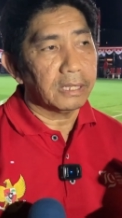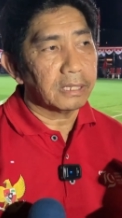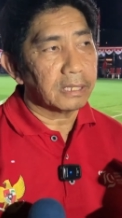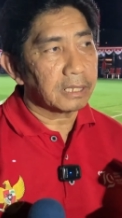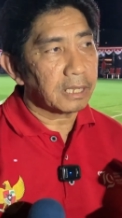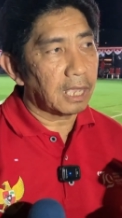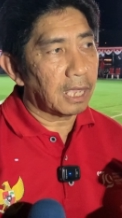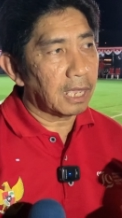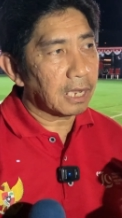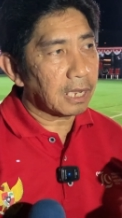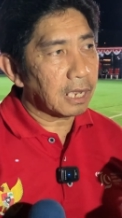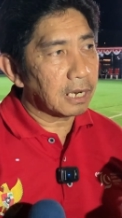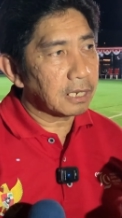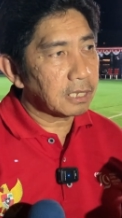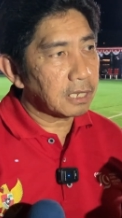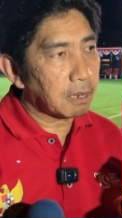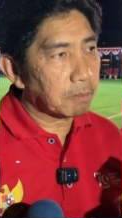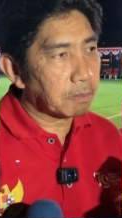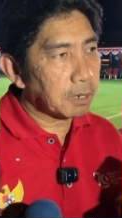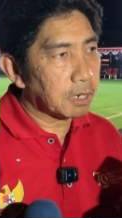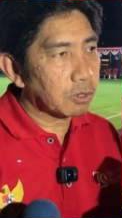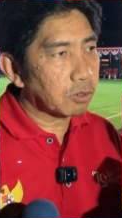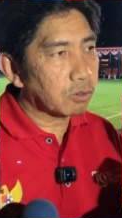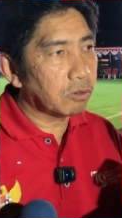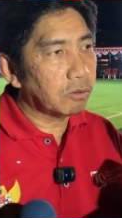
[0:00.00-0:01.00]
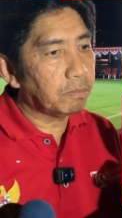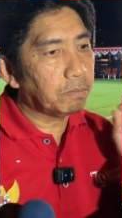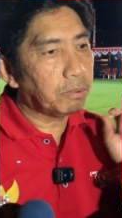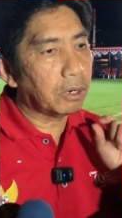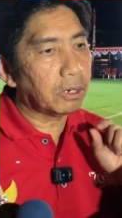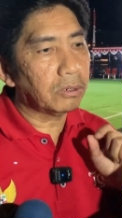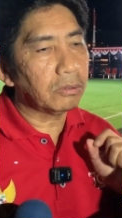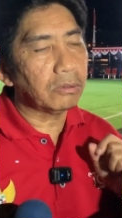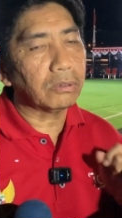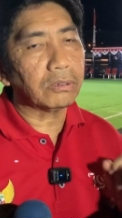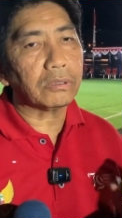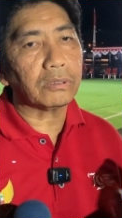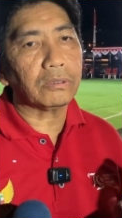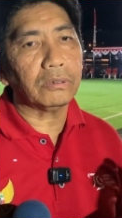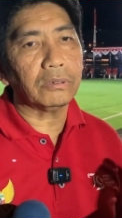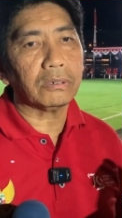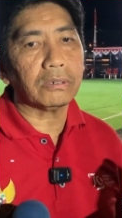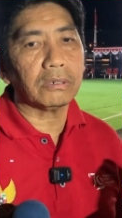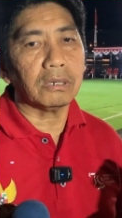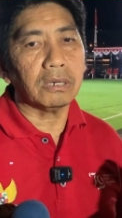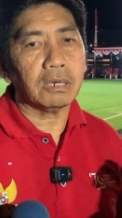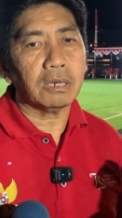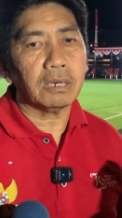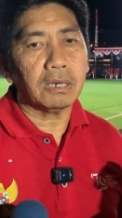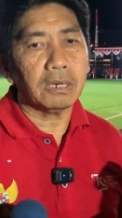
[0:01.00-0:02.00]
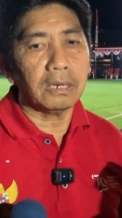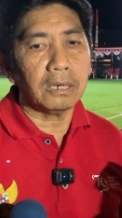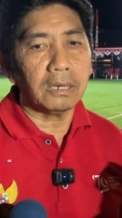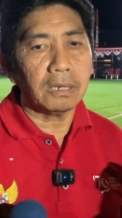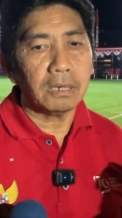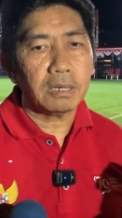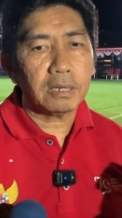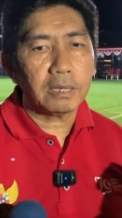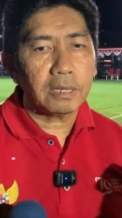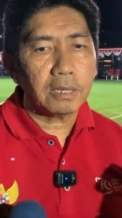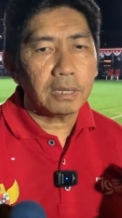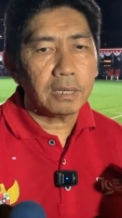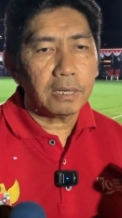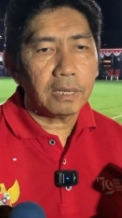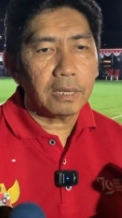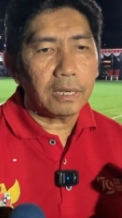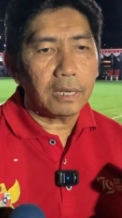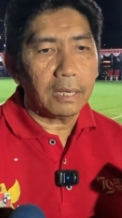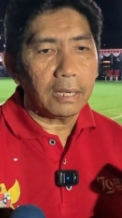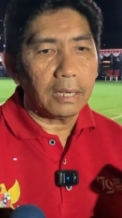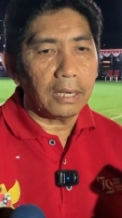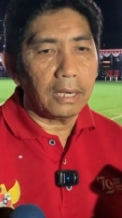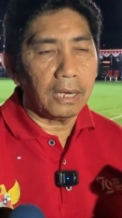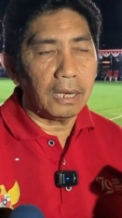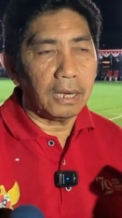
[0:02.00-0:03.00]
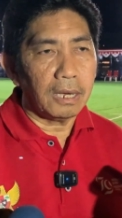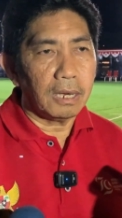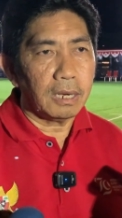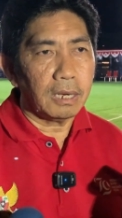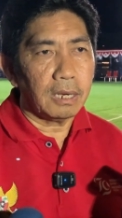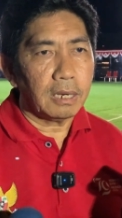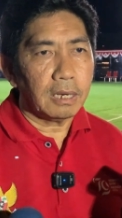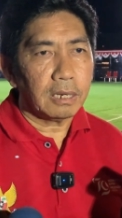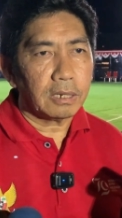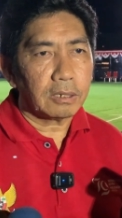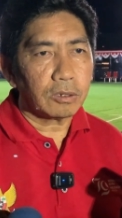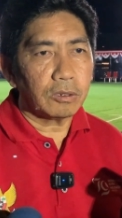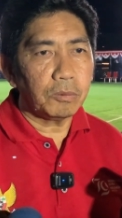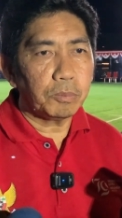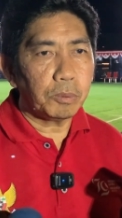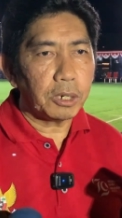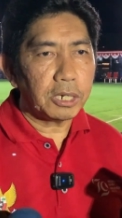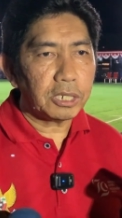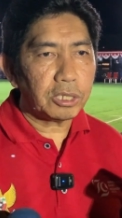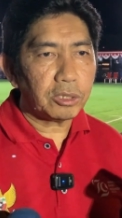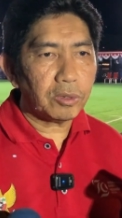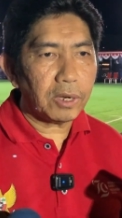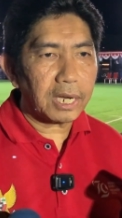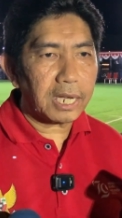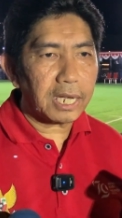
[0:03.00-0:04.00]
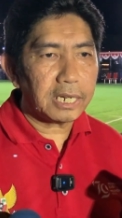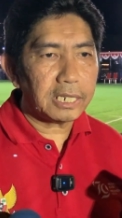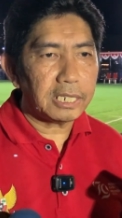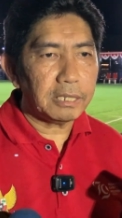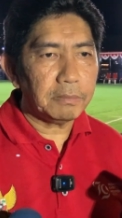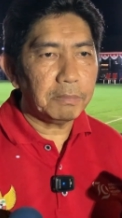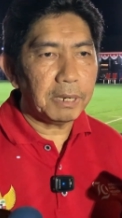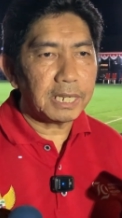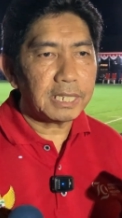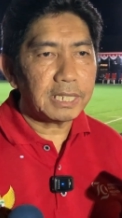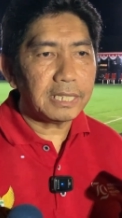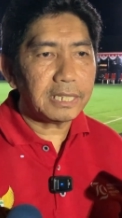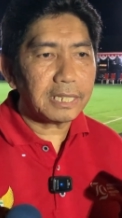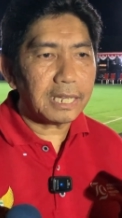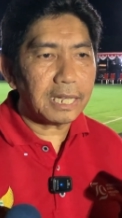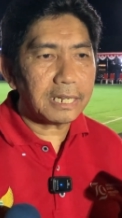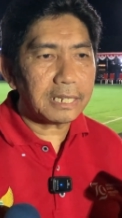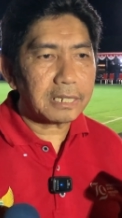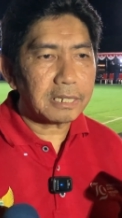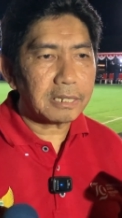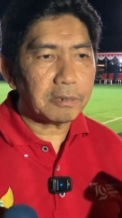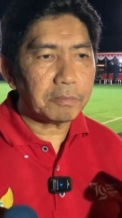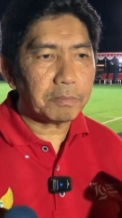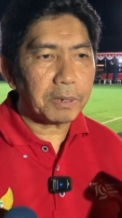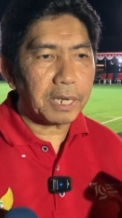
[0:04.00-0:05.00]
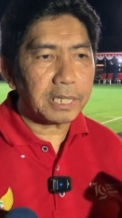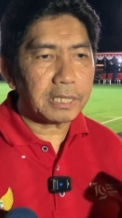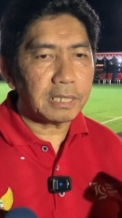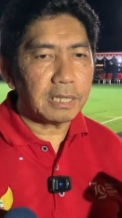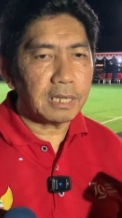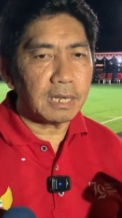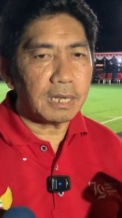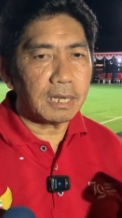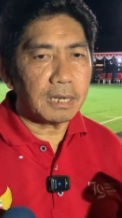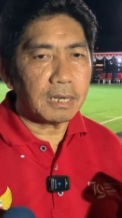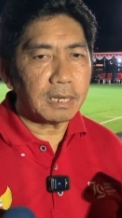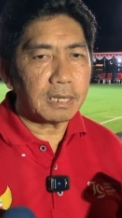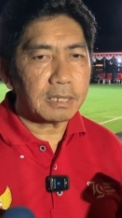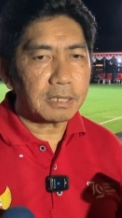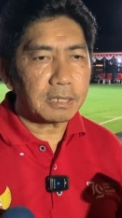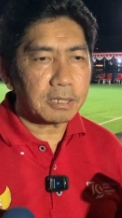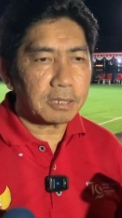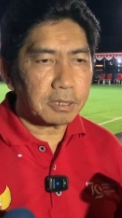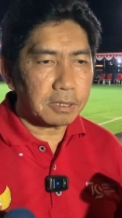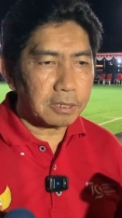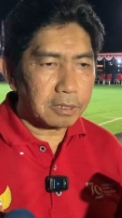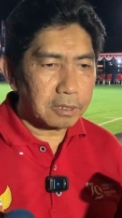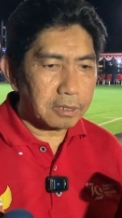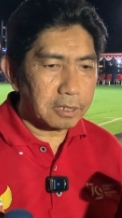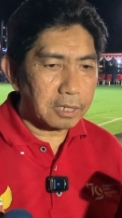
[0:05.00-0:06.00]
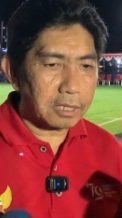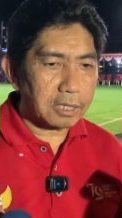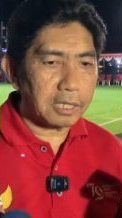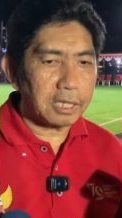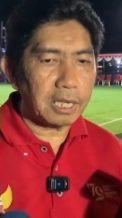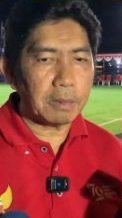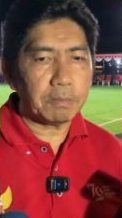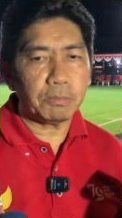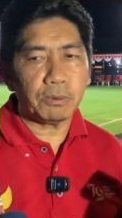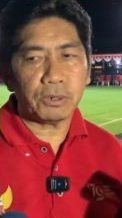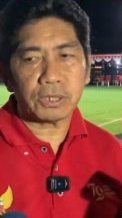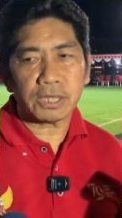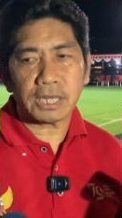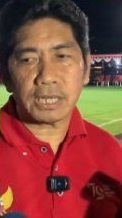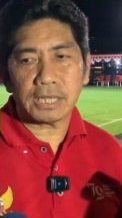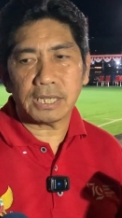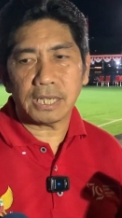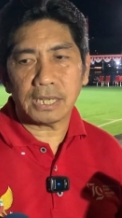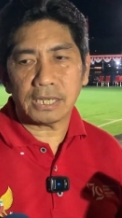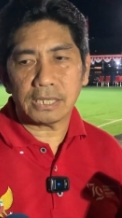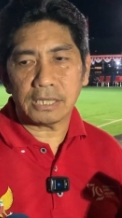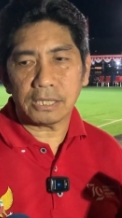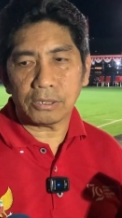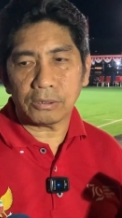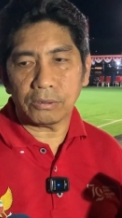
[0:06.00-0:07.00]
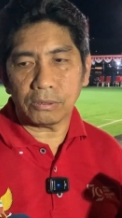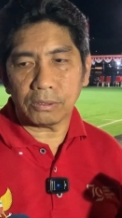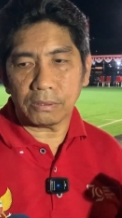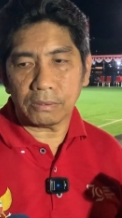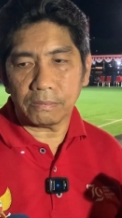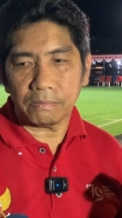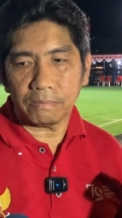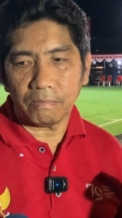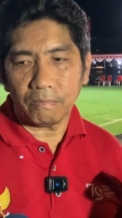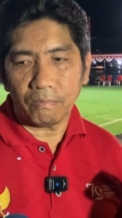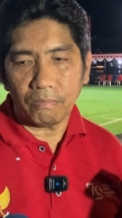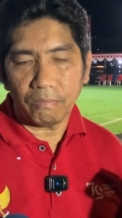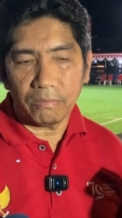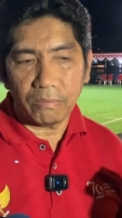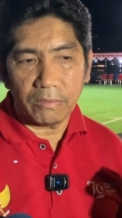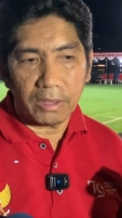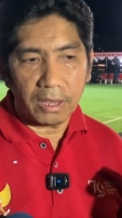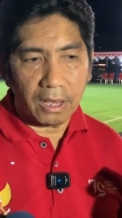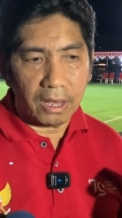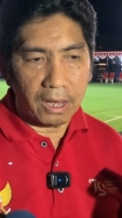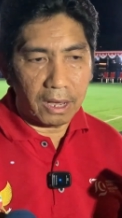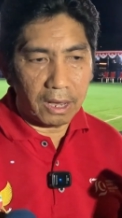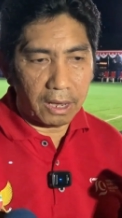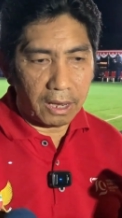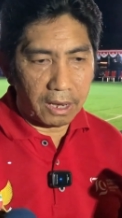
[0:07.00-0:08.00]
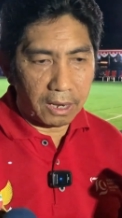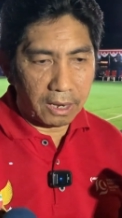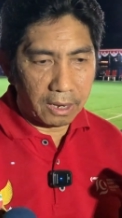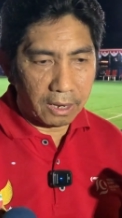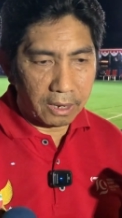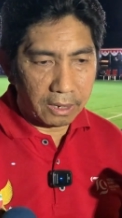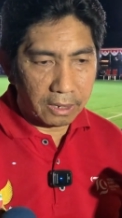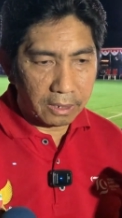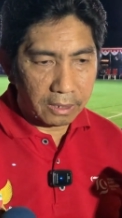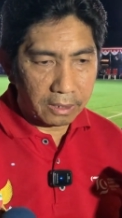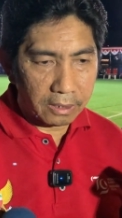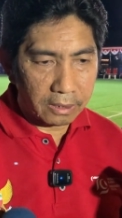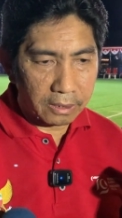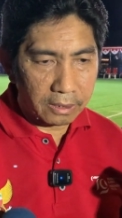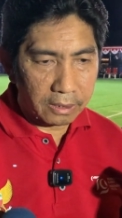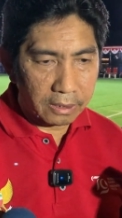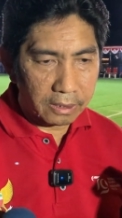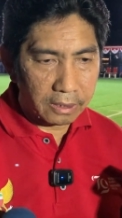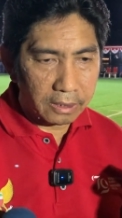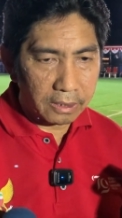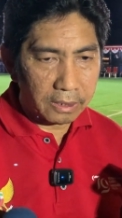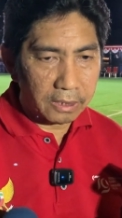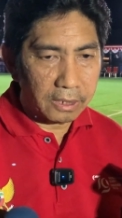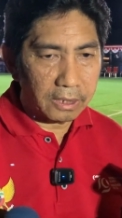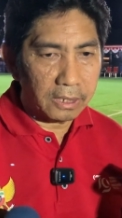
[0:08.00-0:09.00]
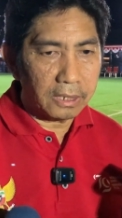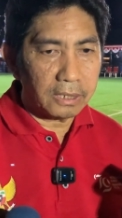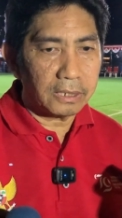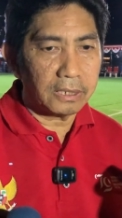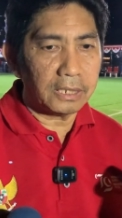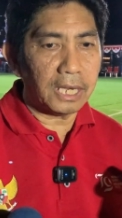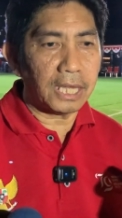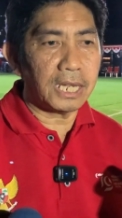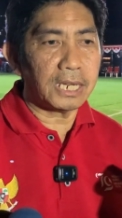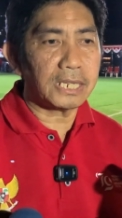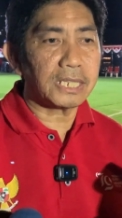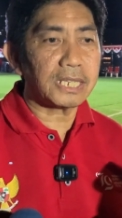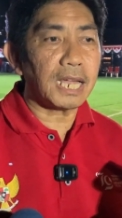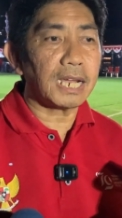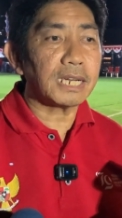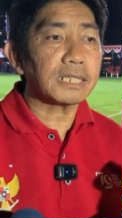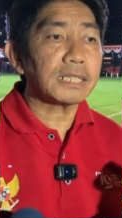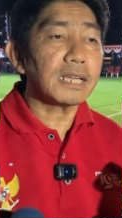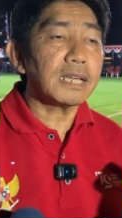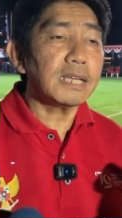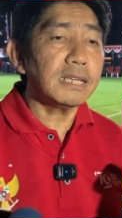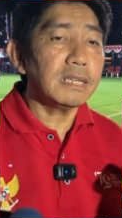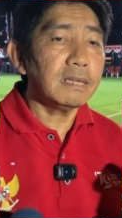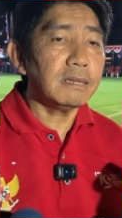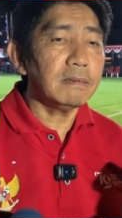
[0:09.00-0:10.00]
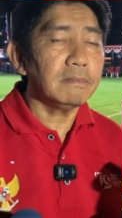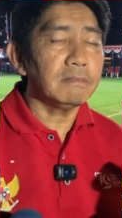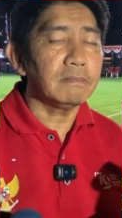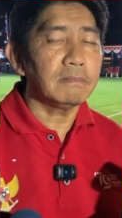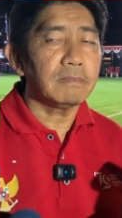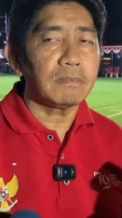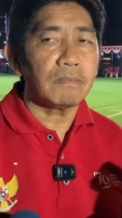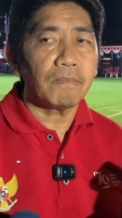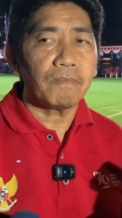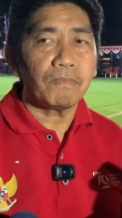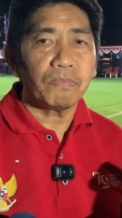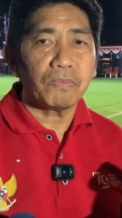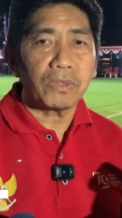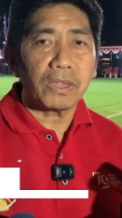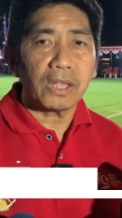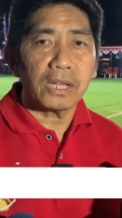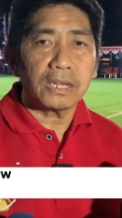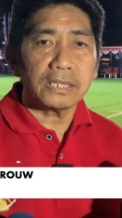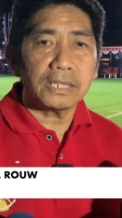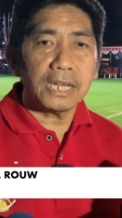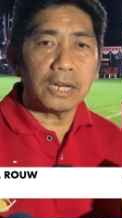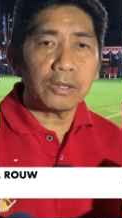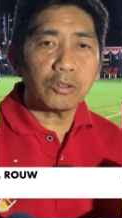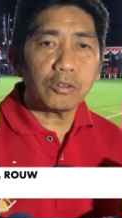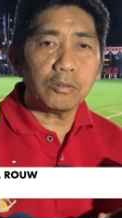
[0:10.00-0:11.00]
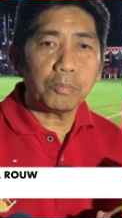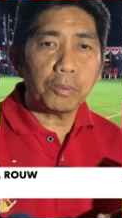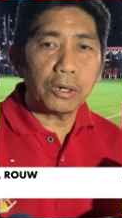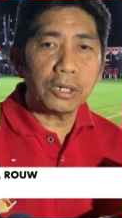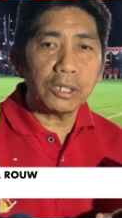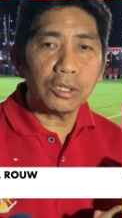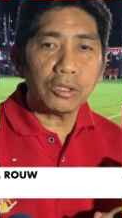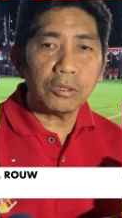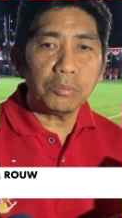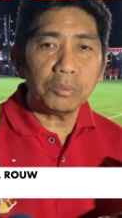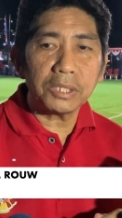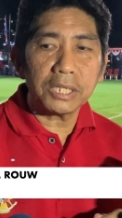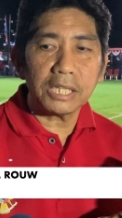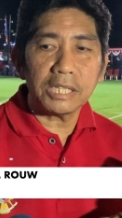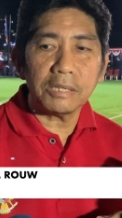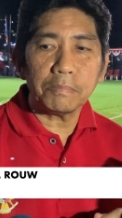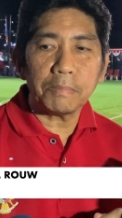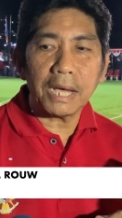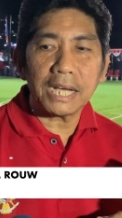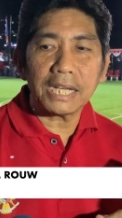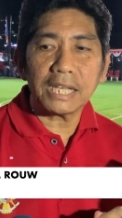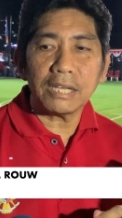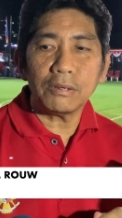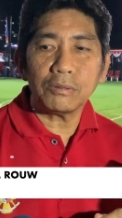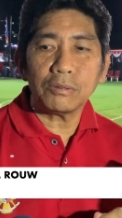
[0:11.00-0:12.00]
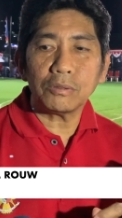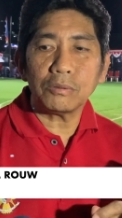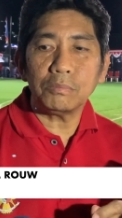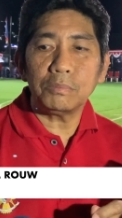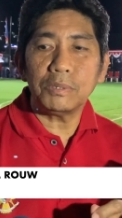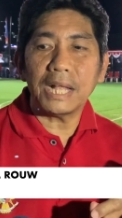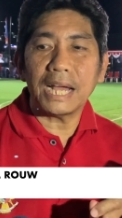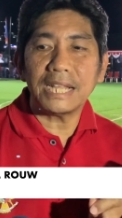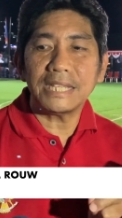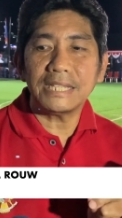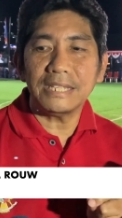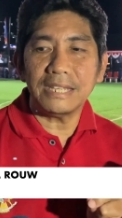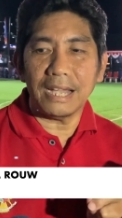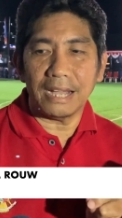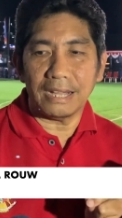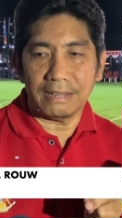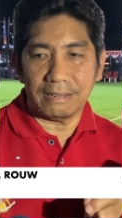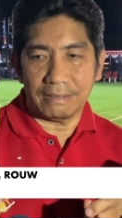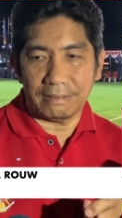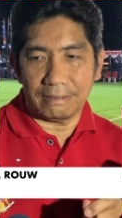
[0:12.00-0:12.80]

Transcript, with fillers: Saya akan siapkan kupon untuk uh, uh, kupon itu akan dibagikan kepada setiap orang yang ikut uh, jalan santai dan kupon itu bisa dipakai untuk belanja